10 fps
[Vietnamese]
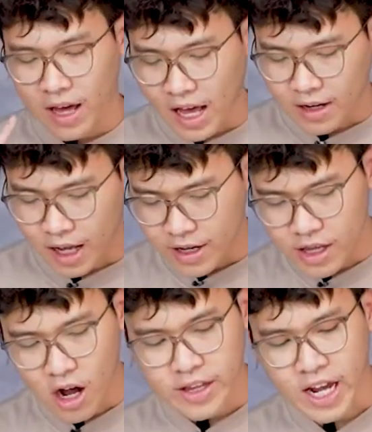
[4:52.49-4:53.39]
Và để
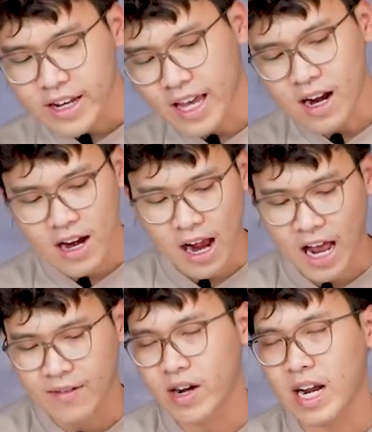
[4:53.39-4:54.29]
cho chắc chắn rằng
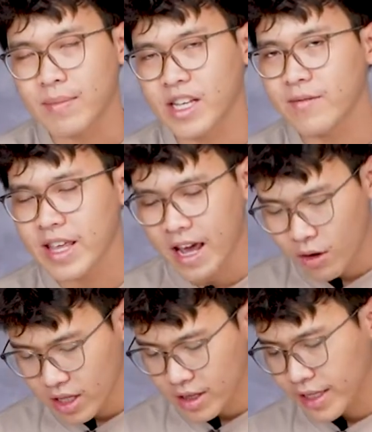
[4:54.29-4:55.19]
hai phần nắp này dính với
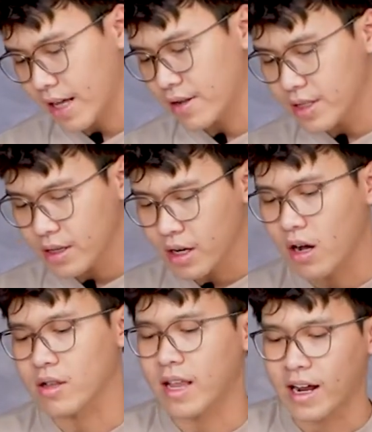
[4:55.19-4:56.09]
nhau thì nhà sản xuất
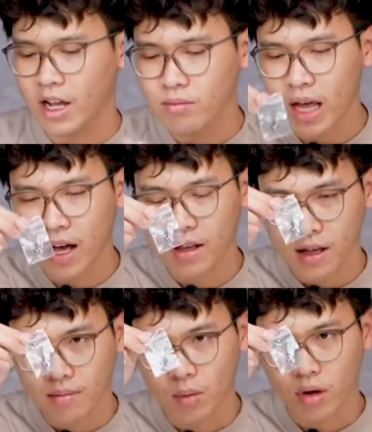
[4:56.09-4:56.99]
còn tặng cho chúng ta
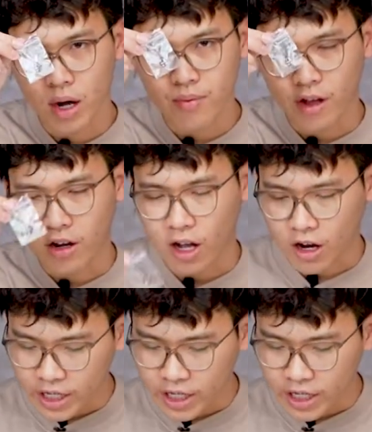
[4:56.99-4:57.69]
một con ốc nhỏ nhỏ